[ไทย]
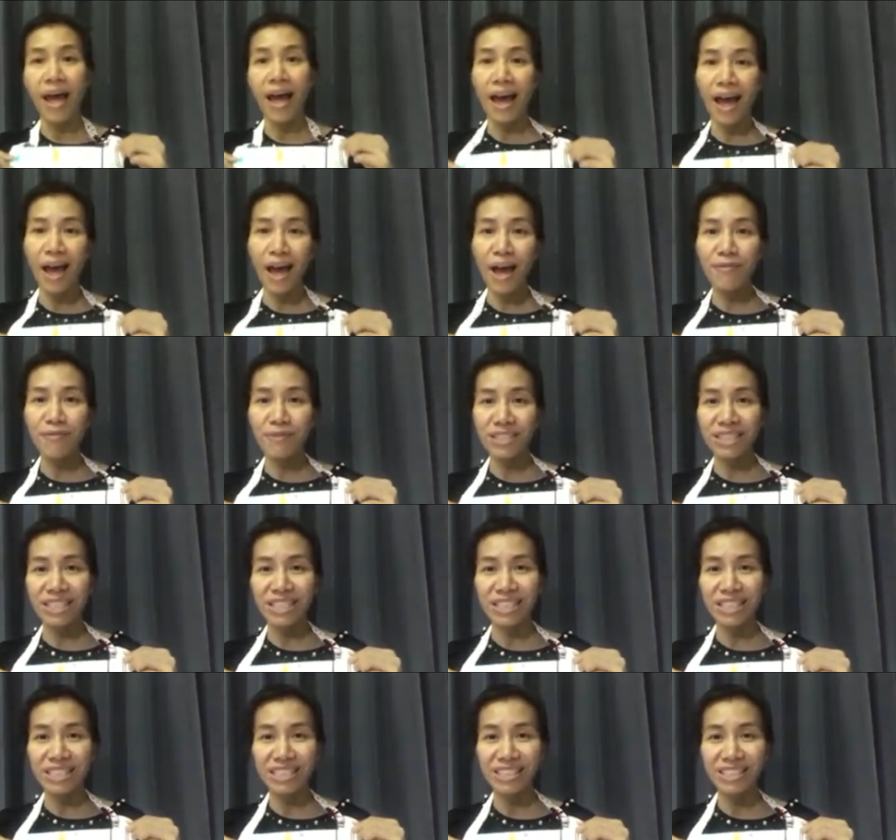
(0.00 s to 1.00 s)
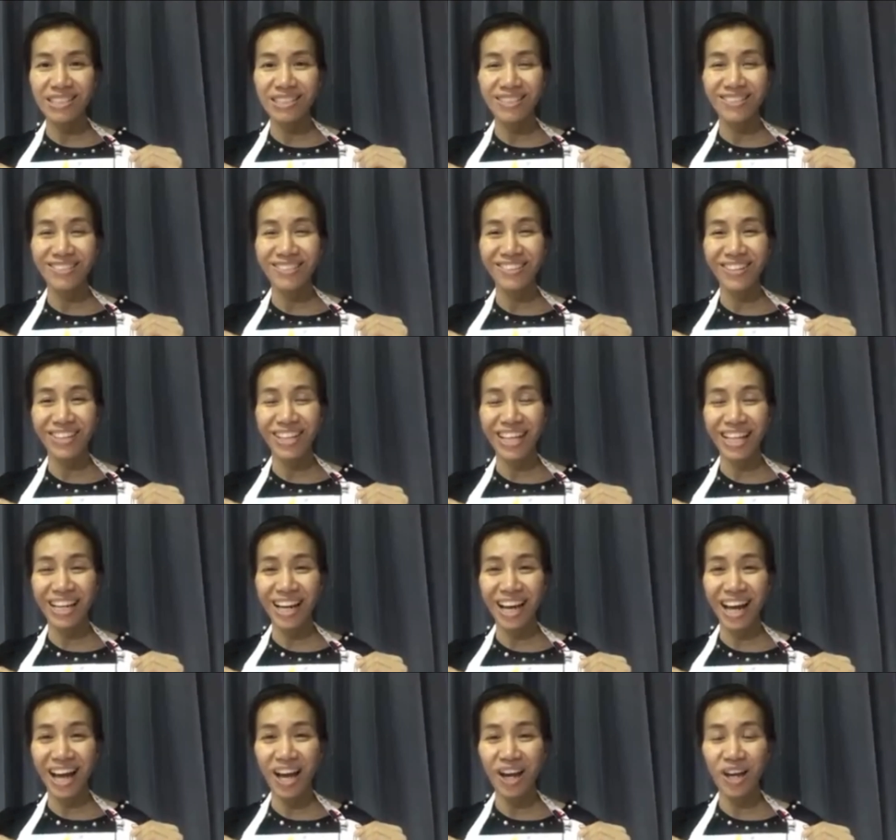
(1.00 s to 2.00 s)
อาฟลินโอเค
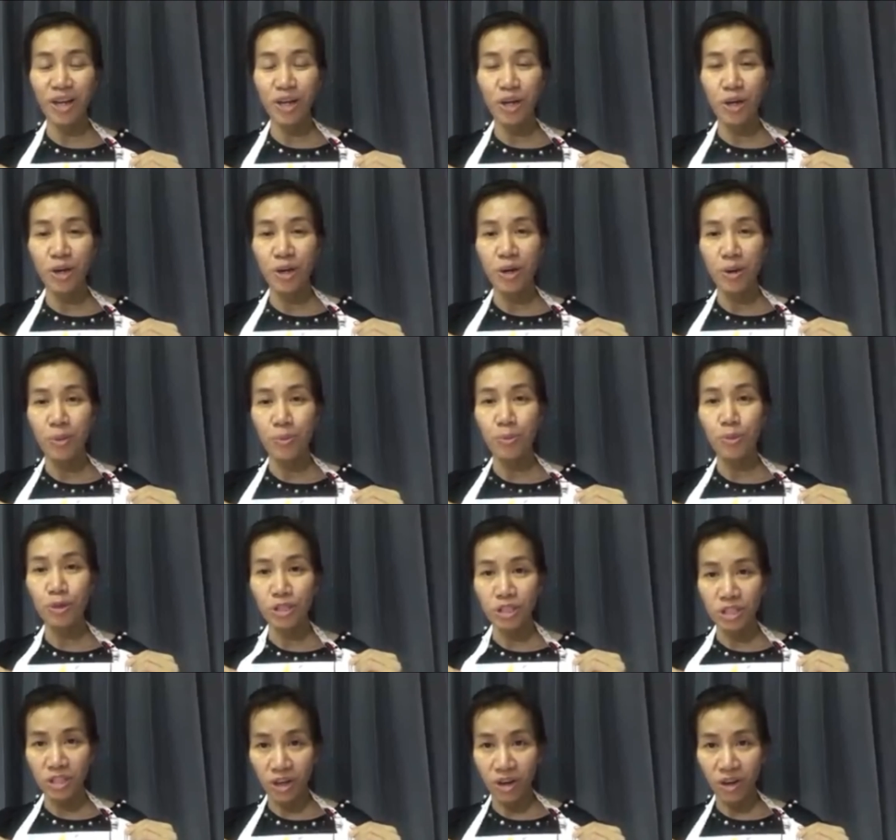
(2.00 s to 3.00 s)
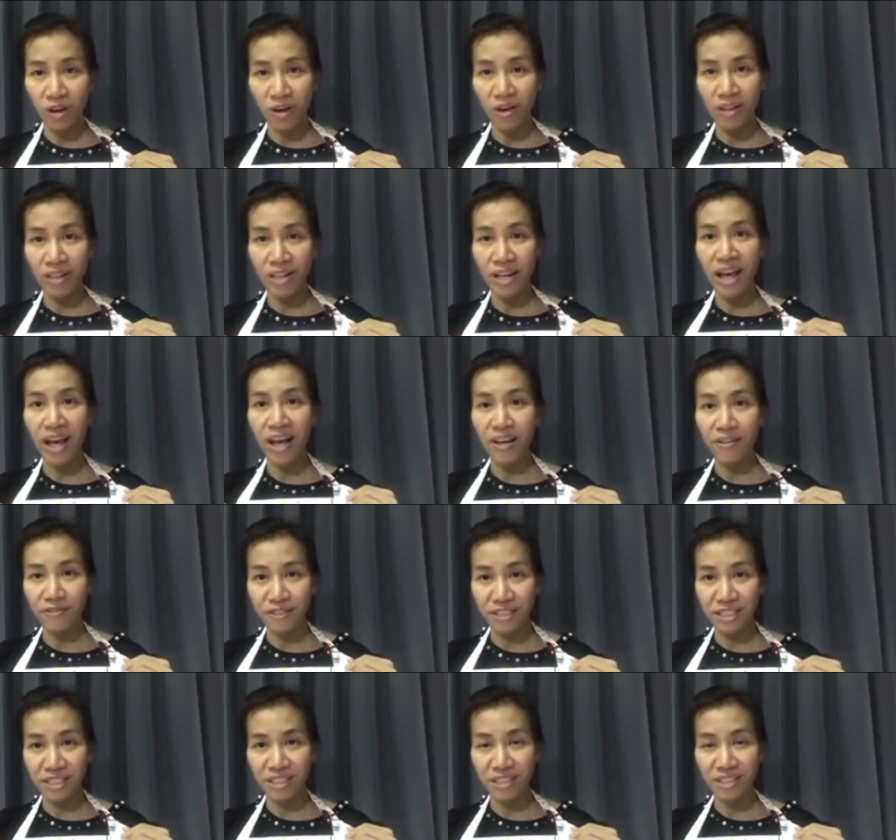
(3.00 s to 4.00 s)
นะคะ put on อาฟ
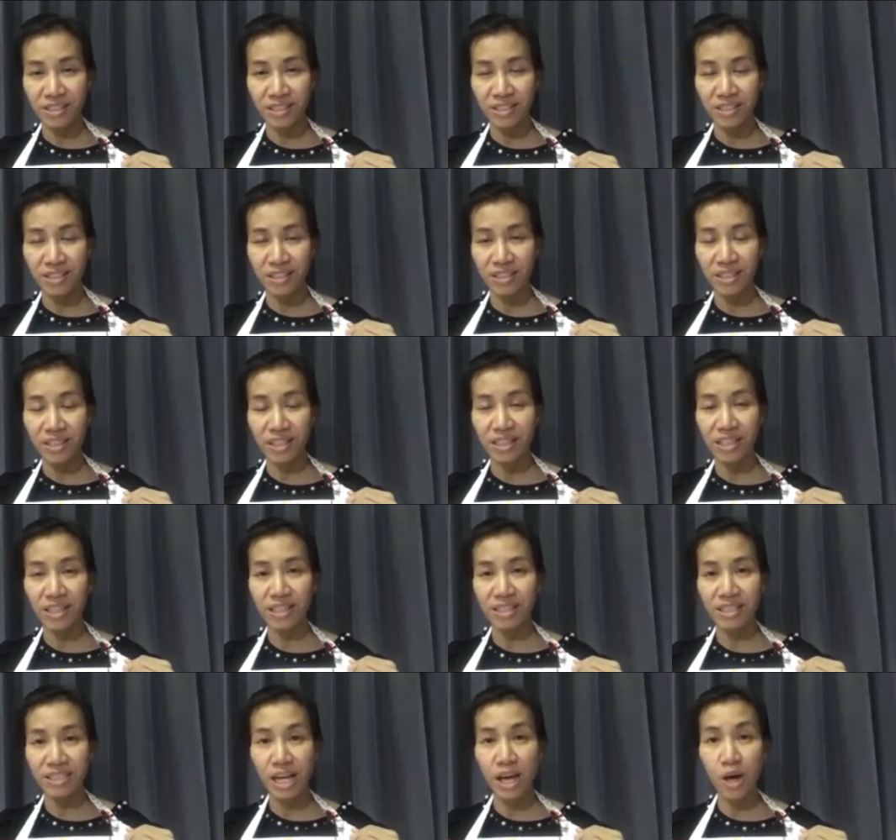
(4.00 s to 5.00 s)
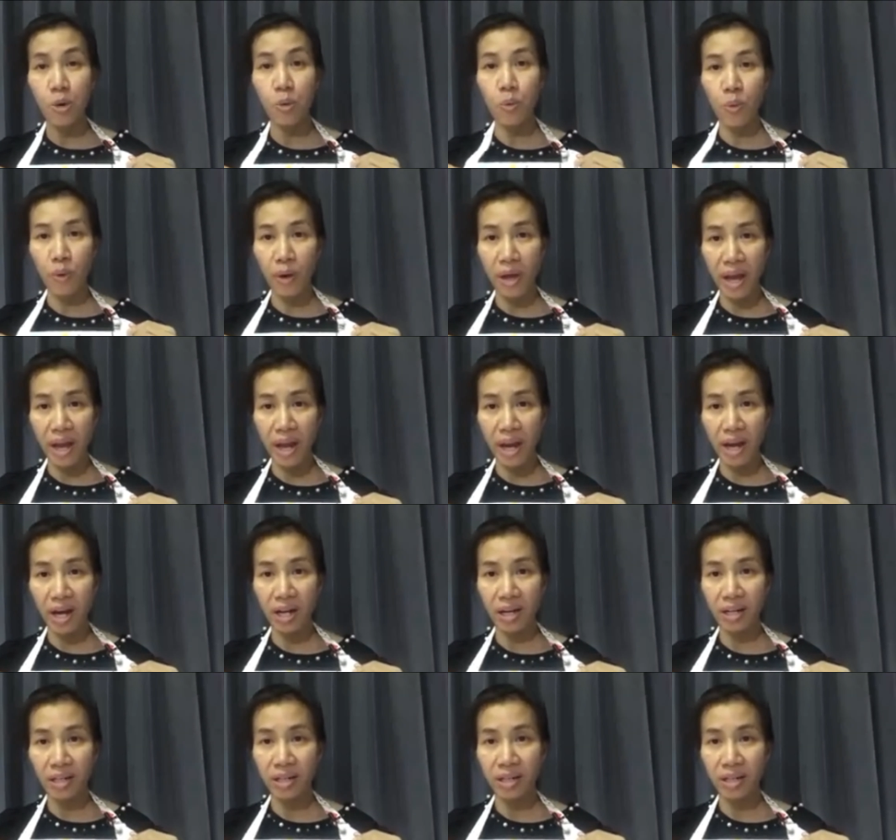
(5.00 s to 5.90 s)
ลินหรือจะ wear